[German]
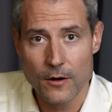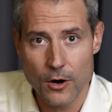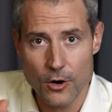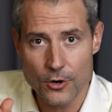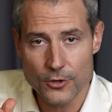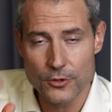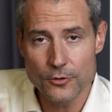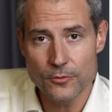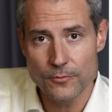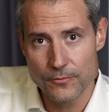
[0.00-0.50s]

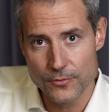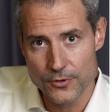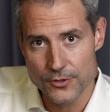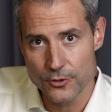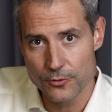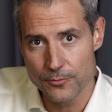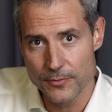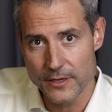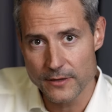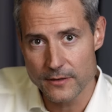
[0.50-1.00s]
Achtung, musst
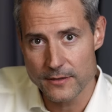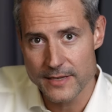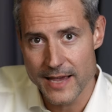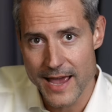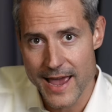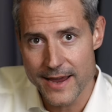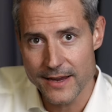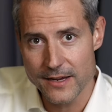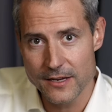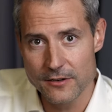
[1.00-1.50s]
unbedingt das
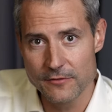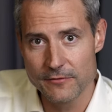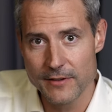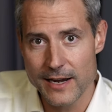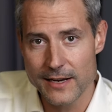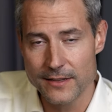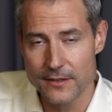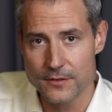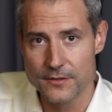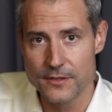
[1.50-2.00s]
Hacken
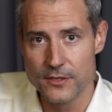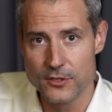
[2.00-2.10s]
wählen, dass die